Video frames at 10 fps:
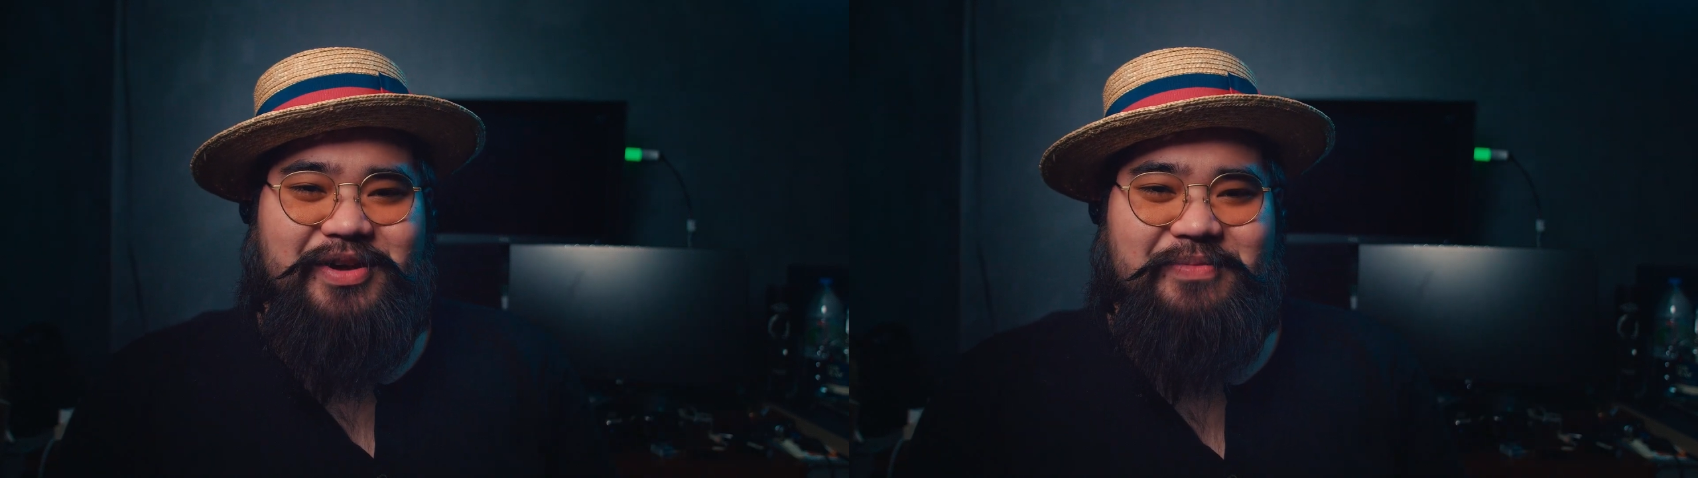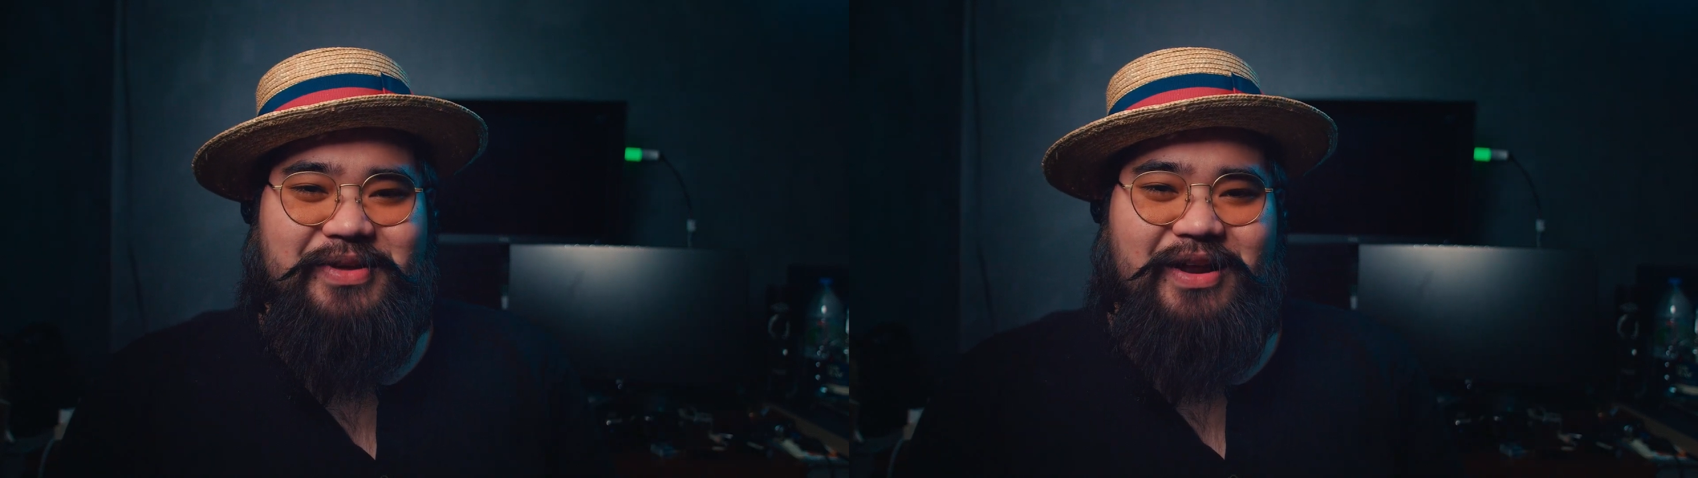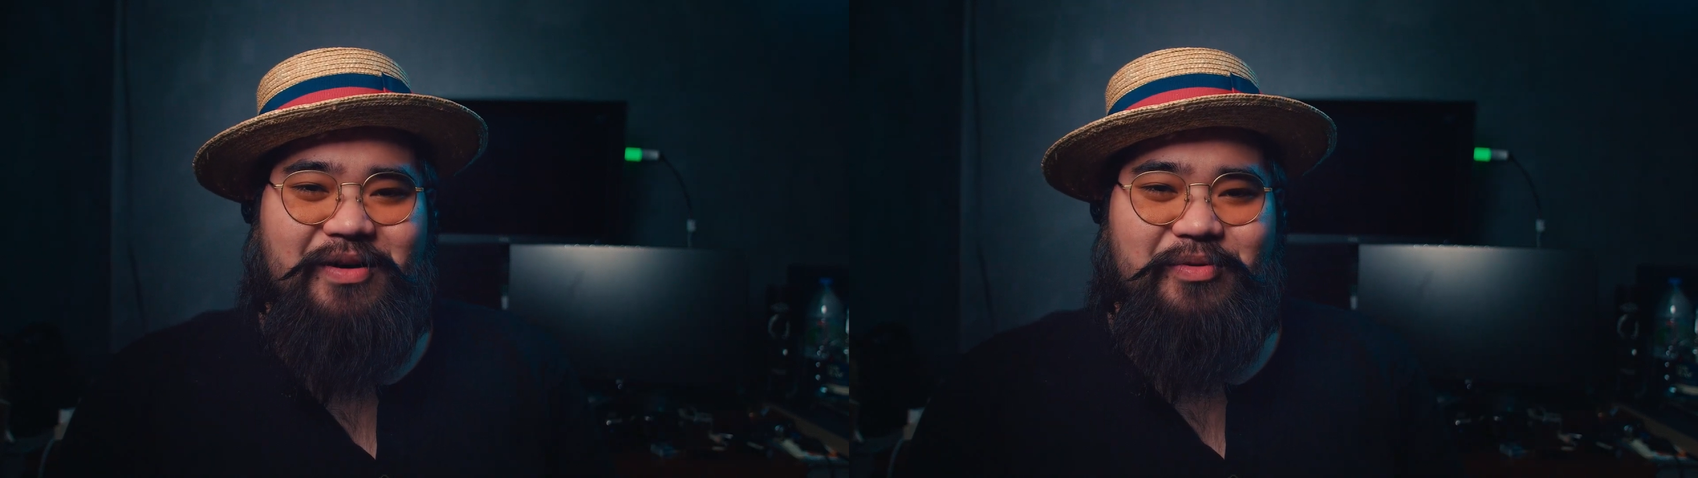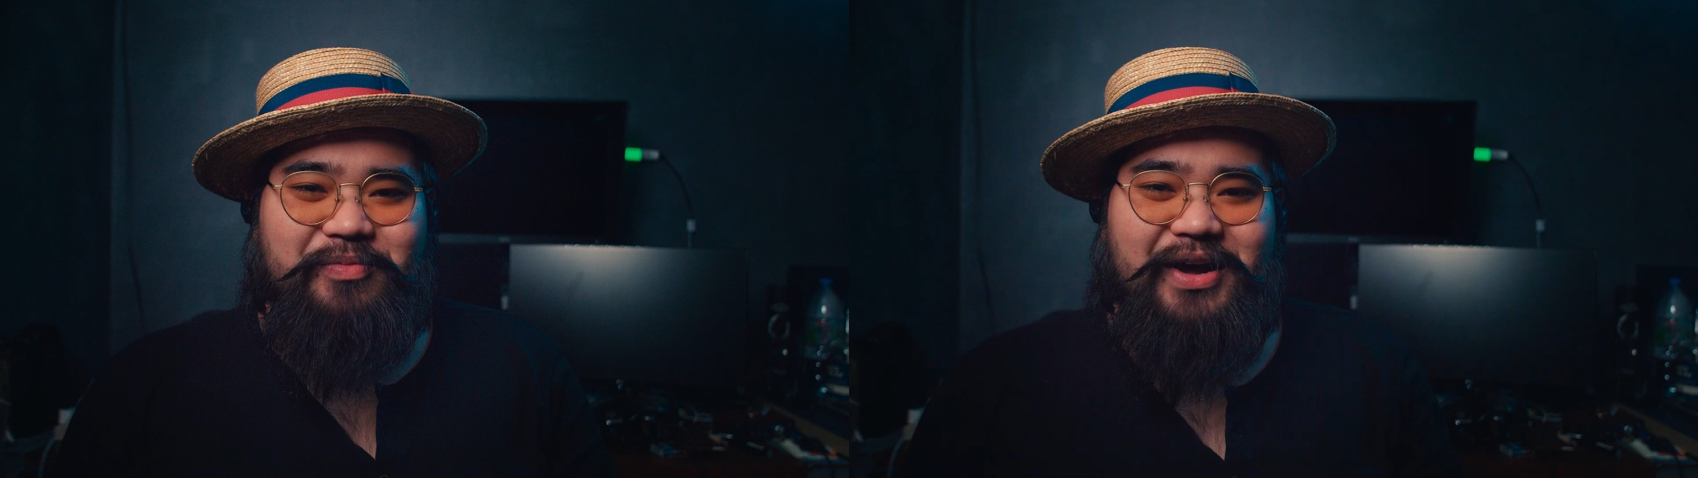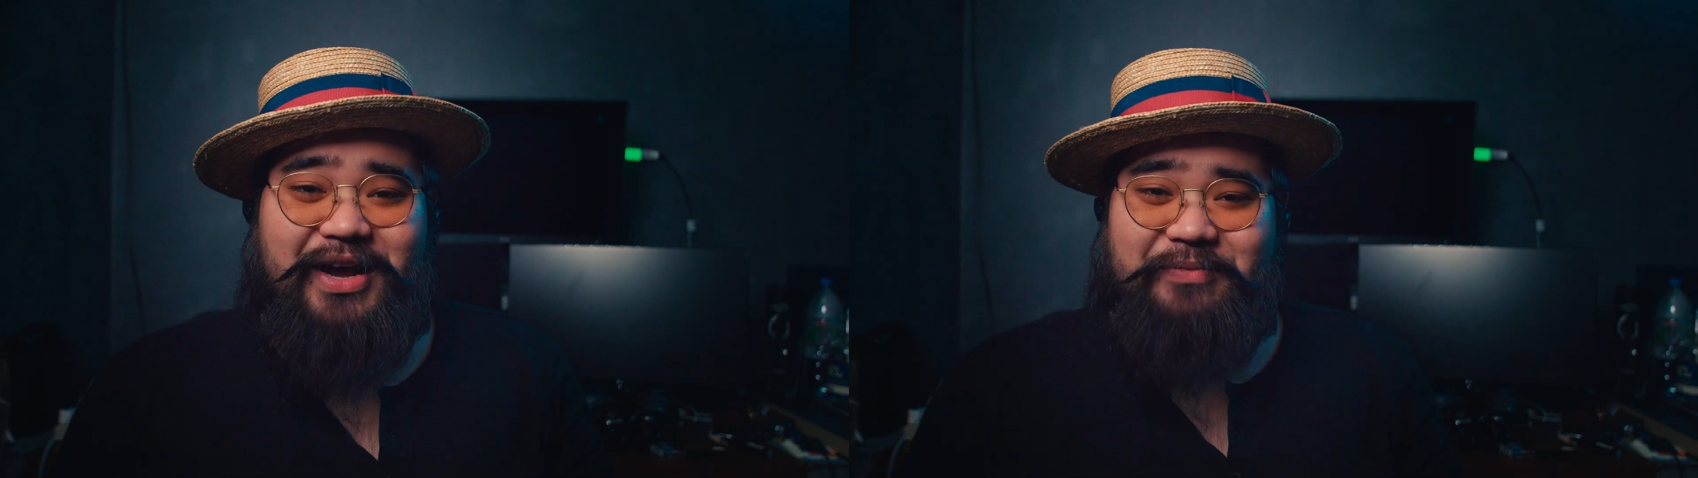คลิปที่แล้วของผ
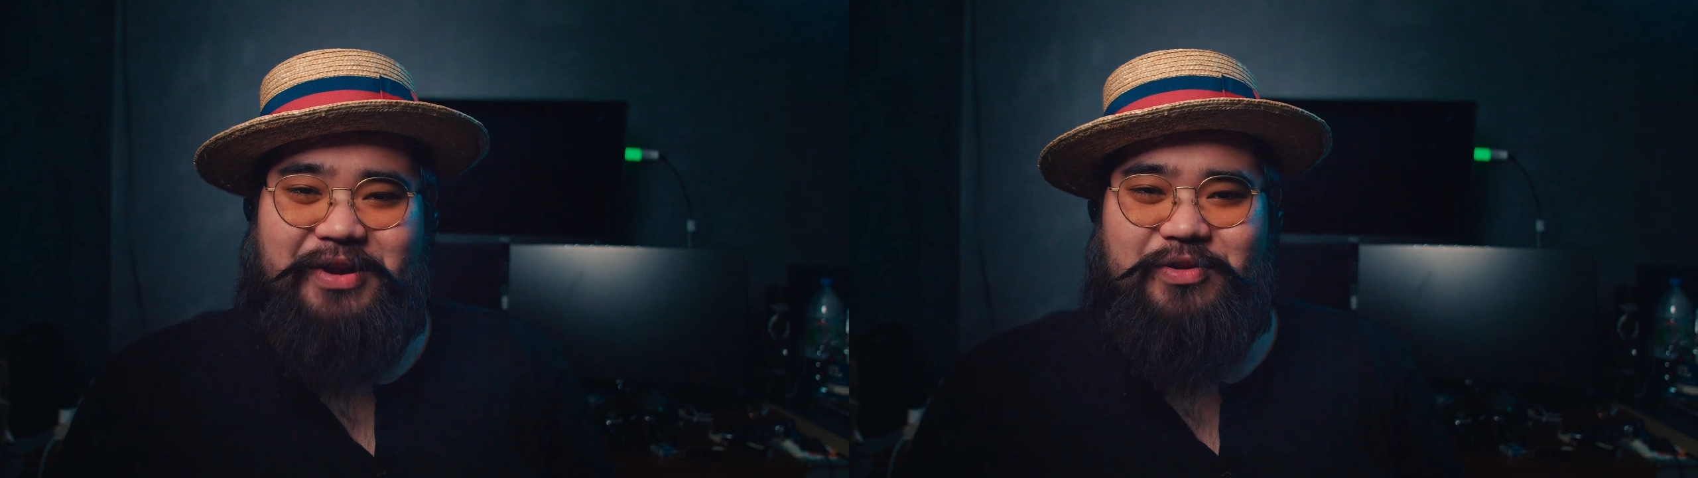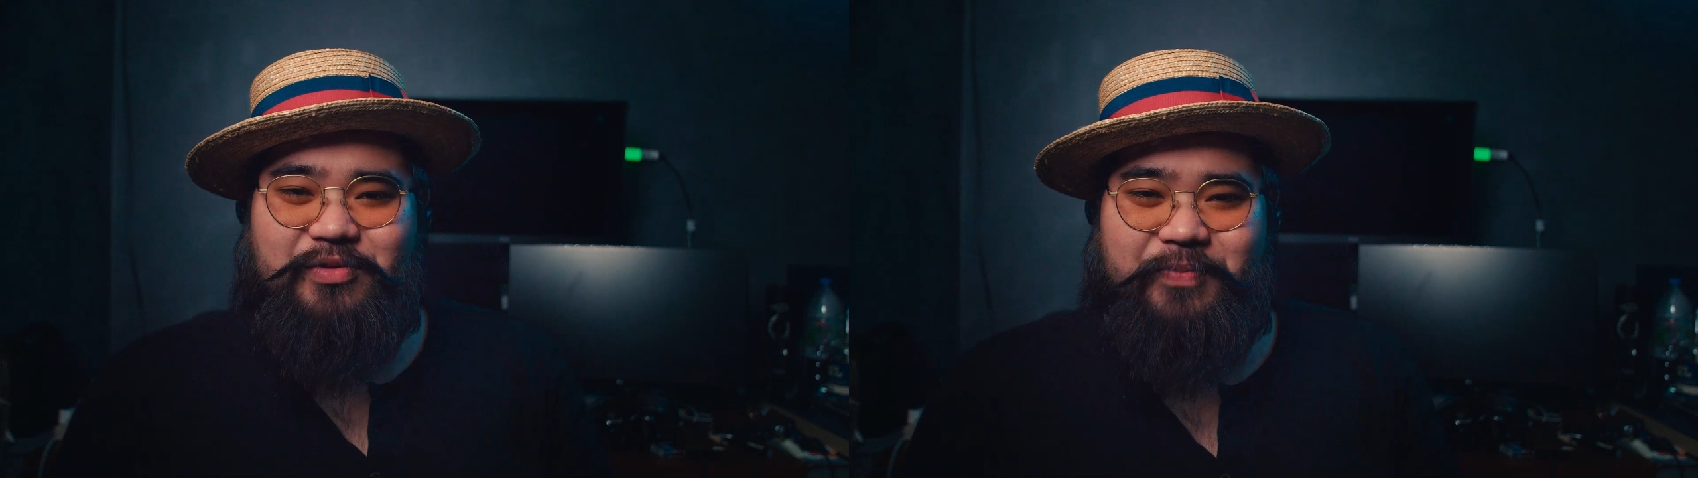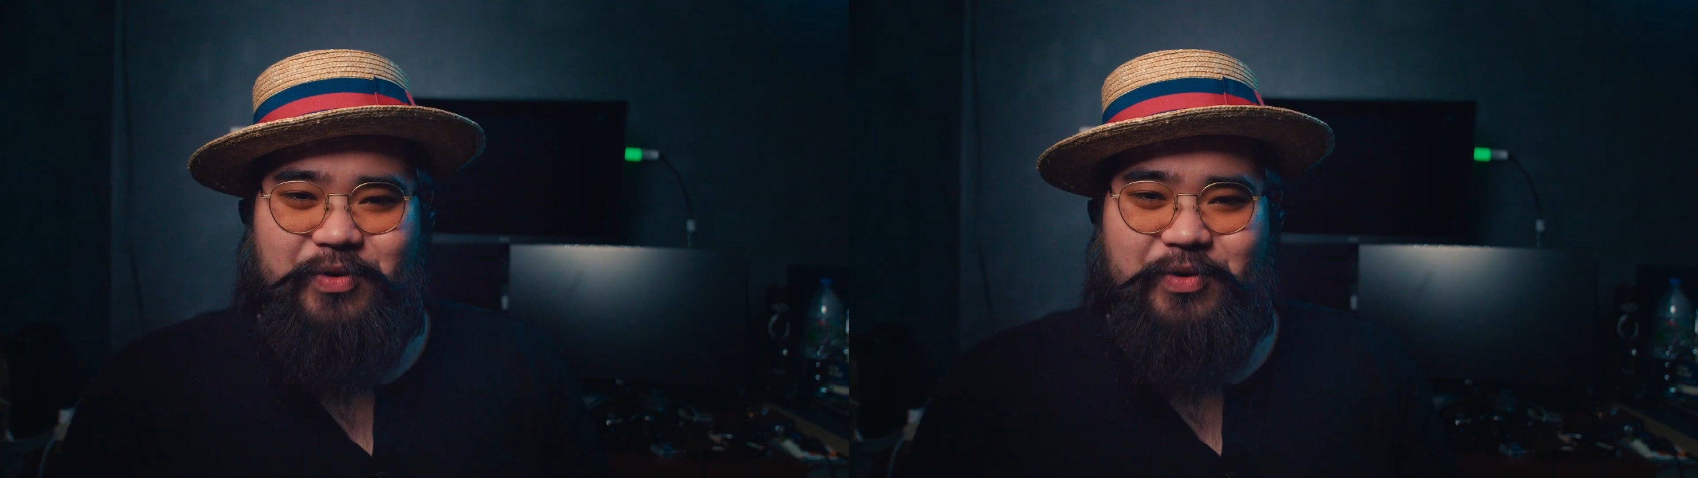ม ถ้าใครยังไม่ได้ดู